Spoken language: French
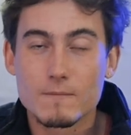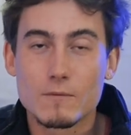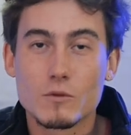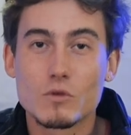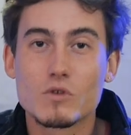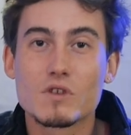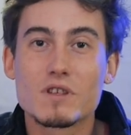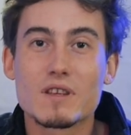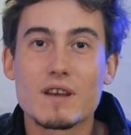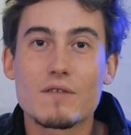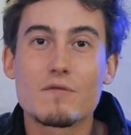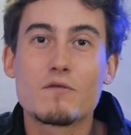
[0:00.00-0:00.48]

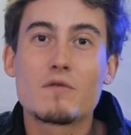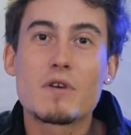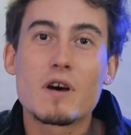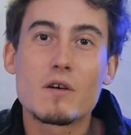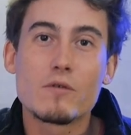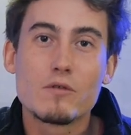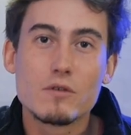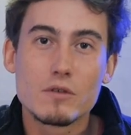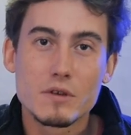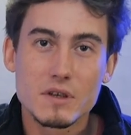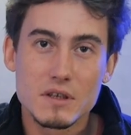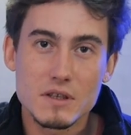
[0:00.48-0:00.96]
Donc ça
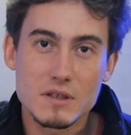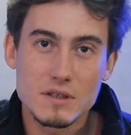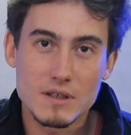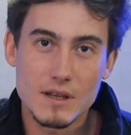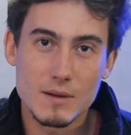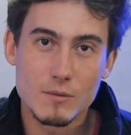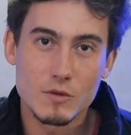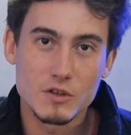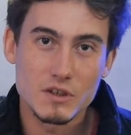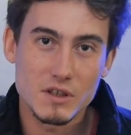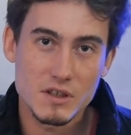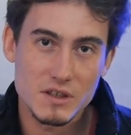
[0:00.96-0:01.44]
favorise
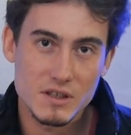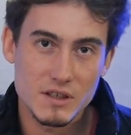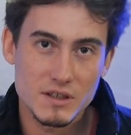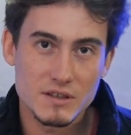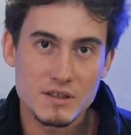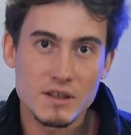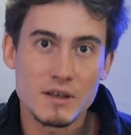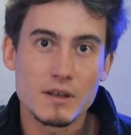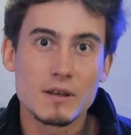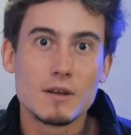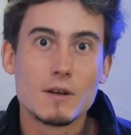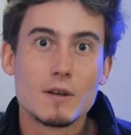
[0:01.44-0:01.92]
la
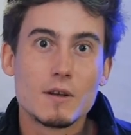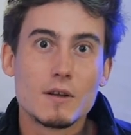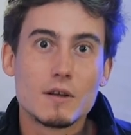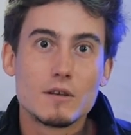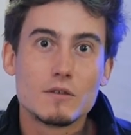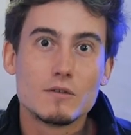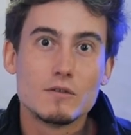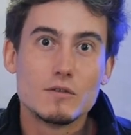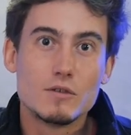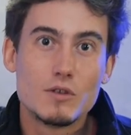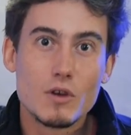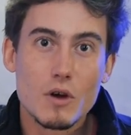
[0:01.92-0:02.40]
motricité
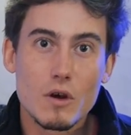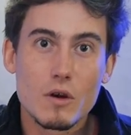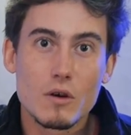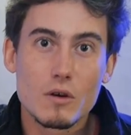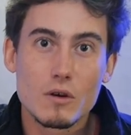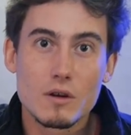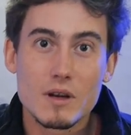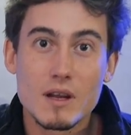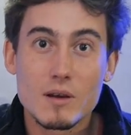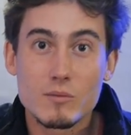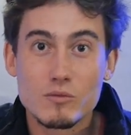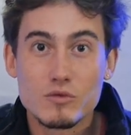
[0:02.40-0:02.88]

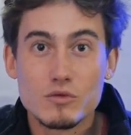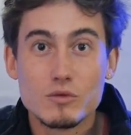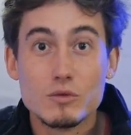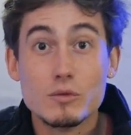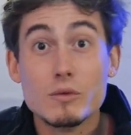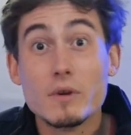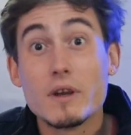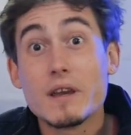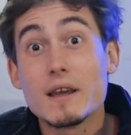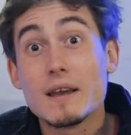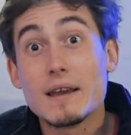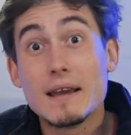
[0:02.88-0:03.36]
dans la
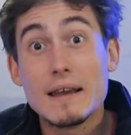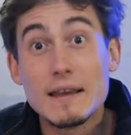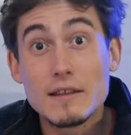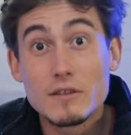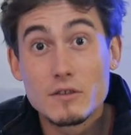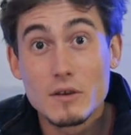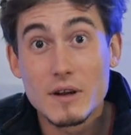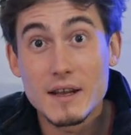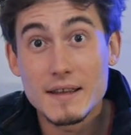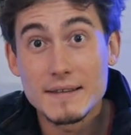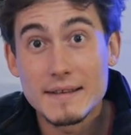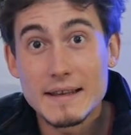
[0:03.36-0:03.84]
boue et
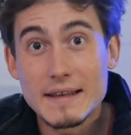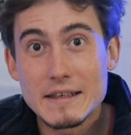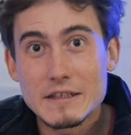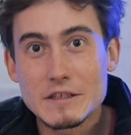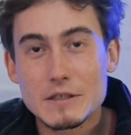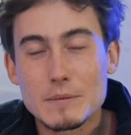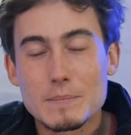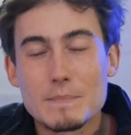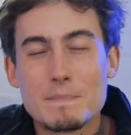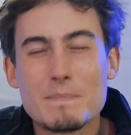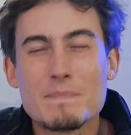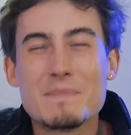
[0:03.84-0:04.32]
dans la
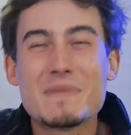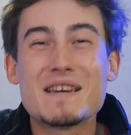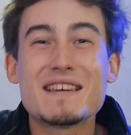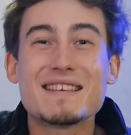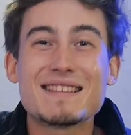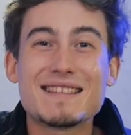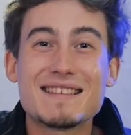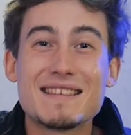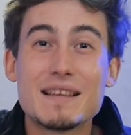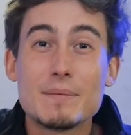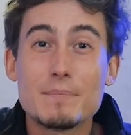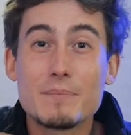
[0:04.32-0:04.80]
neige,
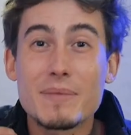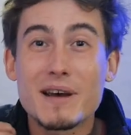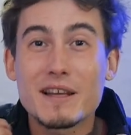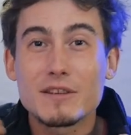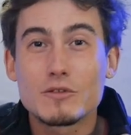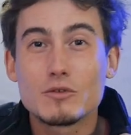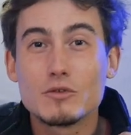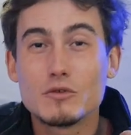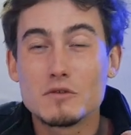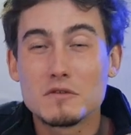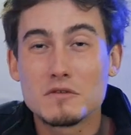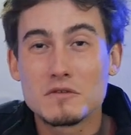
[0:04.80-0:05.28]
mais c'est pas
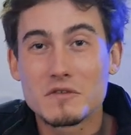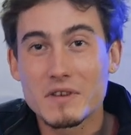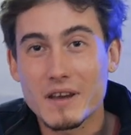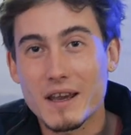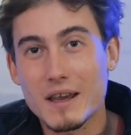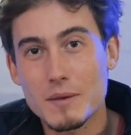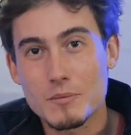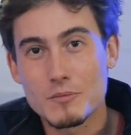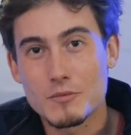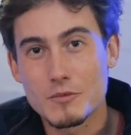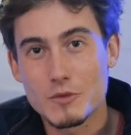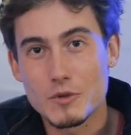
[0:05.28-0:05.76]
du
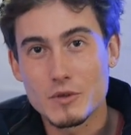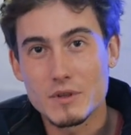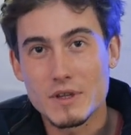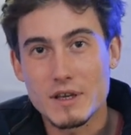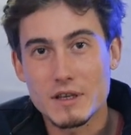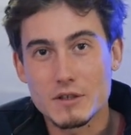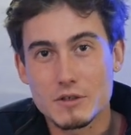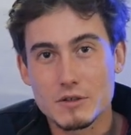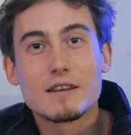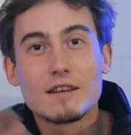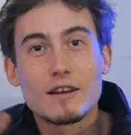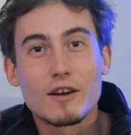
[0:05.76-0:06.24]
vrai pneu
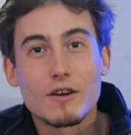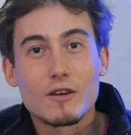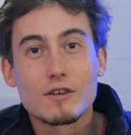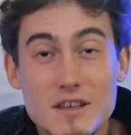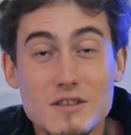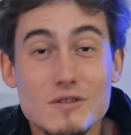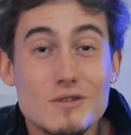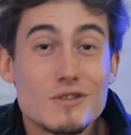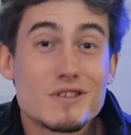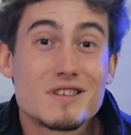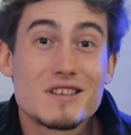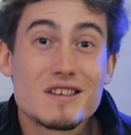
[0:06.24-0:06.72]
neige. Alors
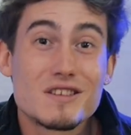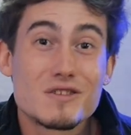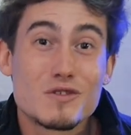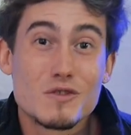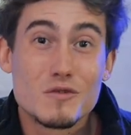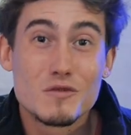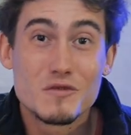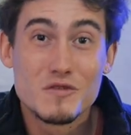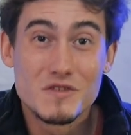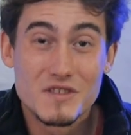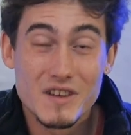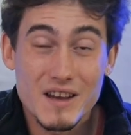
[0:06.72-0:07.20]
qu'est-ce que c'est
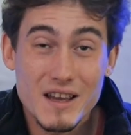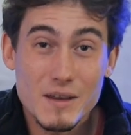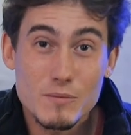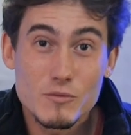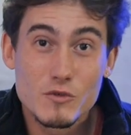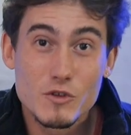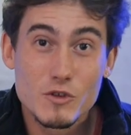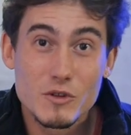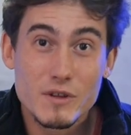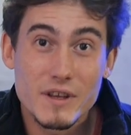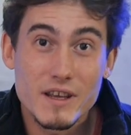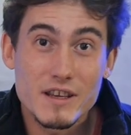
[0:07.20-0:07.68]
ce vrai
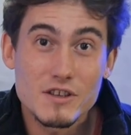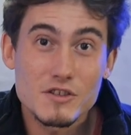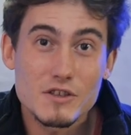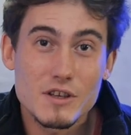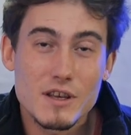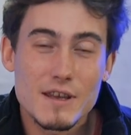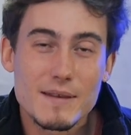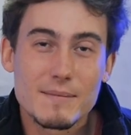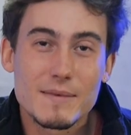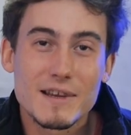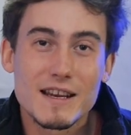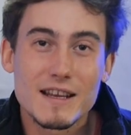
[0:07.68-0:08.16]
pneu de
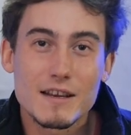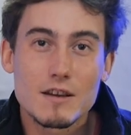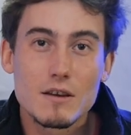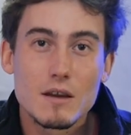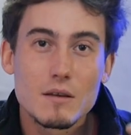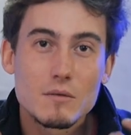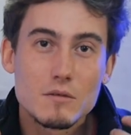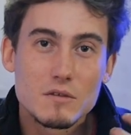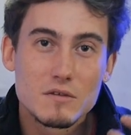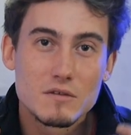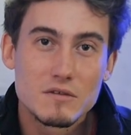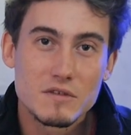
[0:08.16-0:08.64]
neige eh Il y a quand
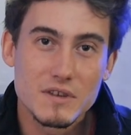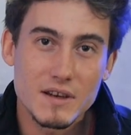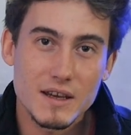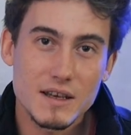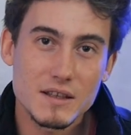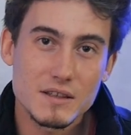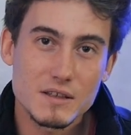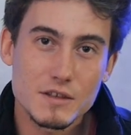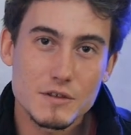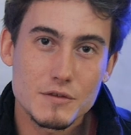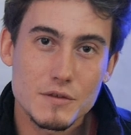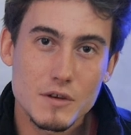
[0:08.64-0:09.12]
même une
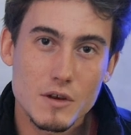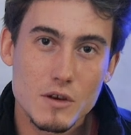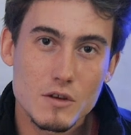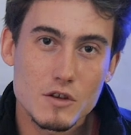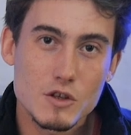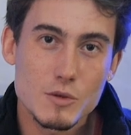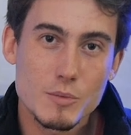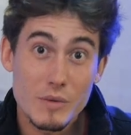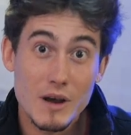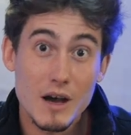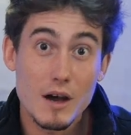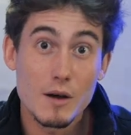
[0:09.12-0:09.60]
vraie
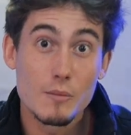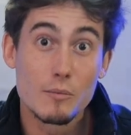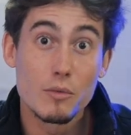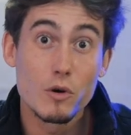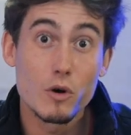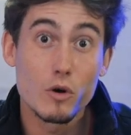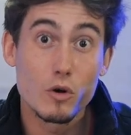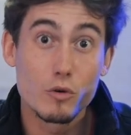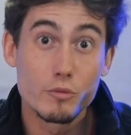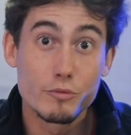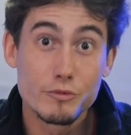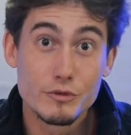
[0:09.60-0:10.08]
différence par
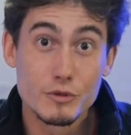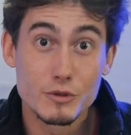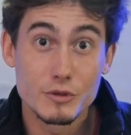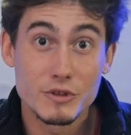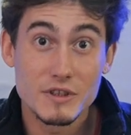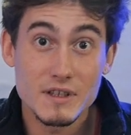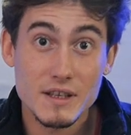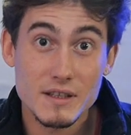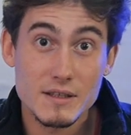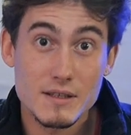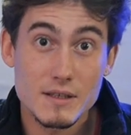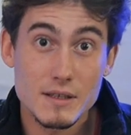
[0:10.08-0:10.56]
rapport au pneu
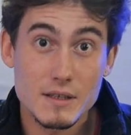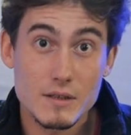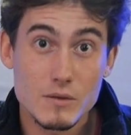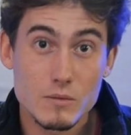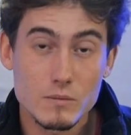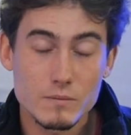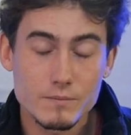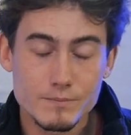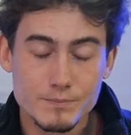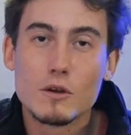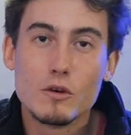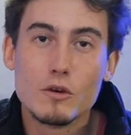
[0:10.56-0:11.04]
4 saisons.